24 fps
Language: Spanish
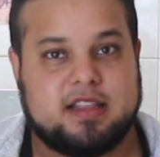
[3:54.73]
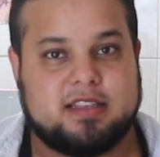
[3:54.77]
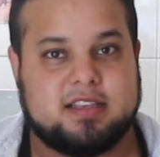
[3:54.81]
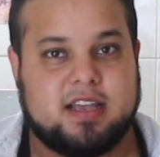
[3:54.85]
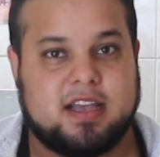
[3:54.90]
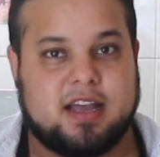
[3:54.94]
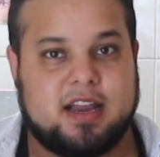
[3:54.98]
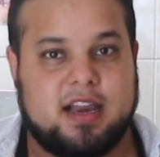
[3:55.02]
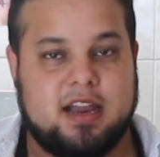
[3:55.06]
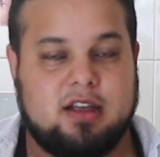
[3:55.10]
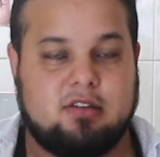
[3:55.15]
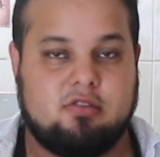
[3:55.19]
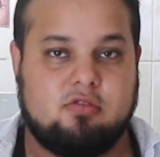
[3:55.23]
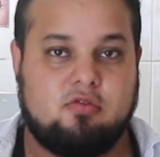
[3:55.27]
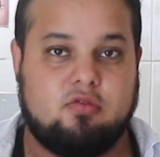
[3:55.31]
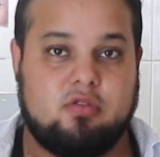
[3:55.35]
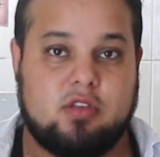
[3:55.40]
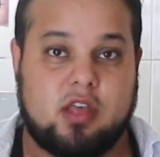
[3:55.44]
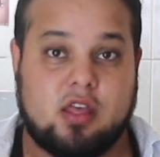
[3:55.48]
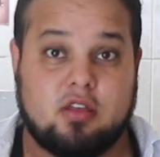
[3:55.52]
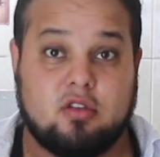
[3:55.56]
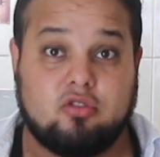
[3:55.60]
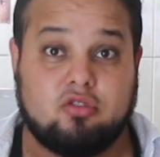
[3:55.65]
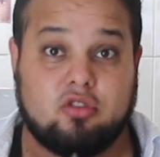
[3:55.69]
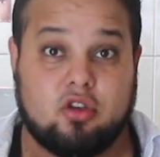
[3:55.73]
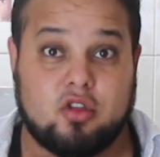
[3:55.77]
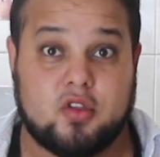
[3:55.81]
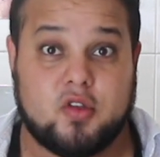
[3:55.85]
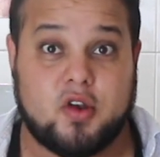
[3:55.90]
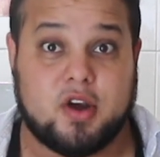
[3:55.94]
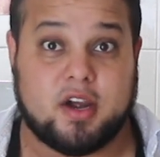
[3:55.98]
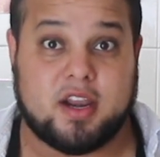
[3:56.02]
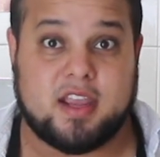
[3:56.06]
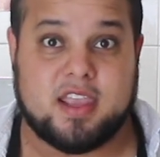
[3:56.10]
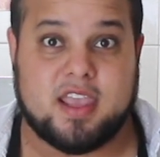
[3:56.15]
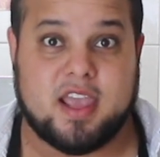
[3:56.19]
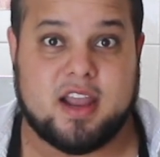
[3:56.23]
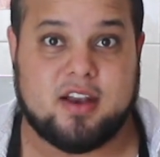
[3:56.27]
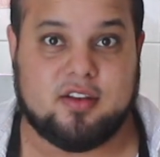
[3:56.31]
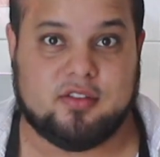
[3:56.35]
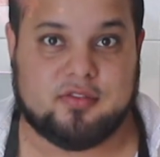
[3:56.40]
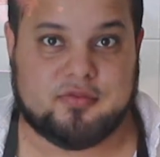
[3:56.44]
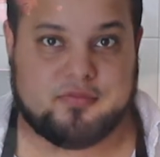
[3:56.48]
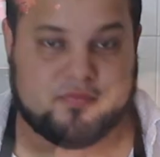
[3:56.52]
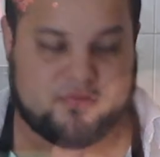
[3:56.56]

de sacarle con cuidado todo el relleno.